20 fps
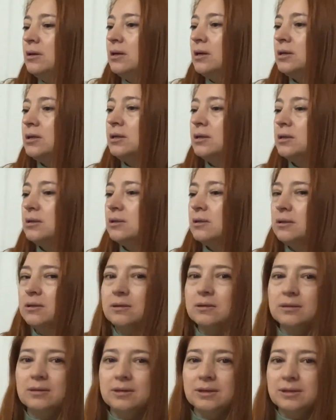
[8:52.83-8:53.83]
Hadi.
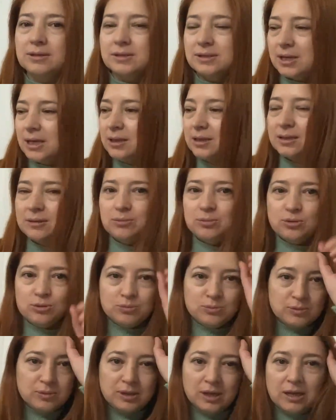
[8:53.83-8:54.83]
Heh, salladı
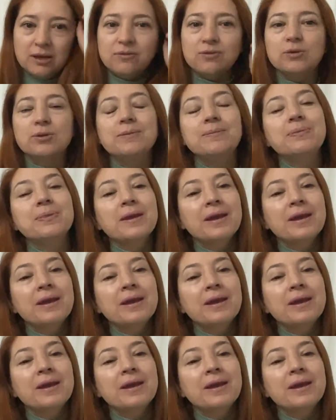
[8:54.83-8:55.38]
bütün telefonu.